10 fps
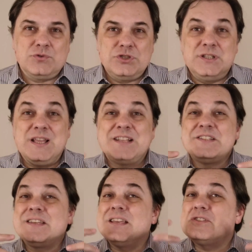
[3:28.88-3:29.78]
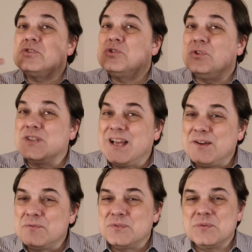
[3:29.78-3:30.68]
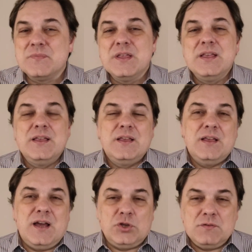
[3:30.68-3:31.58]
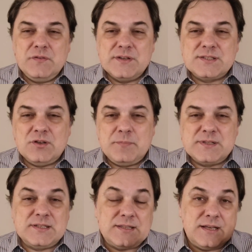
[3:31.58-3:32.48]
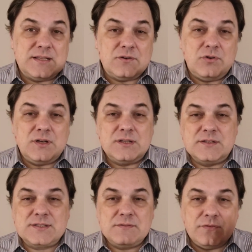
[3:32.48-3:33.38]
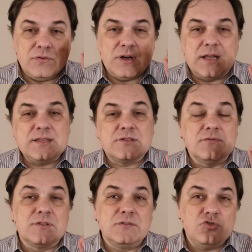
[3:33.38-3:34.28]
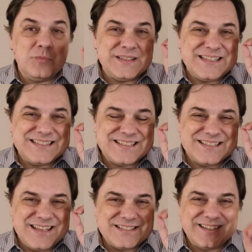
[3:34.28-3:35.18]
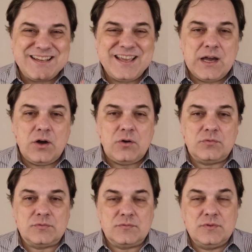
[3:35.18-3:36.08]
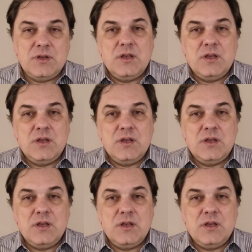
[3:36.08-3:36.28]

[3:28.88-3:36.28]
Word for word: utilidade questionável, né, a nova versão apresentada agora estava focada na solução de uma necessidade real. Né.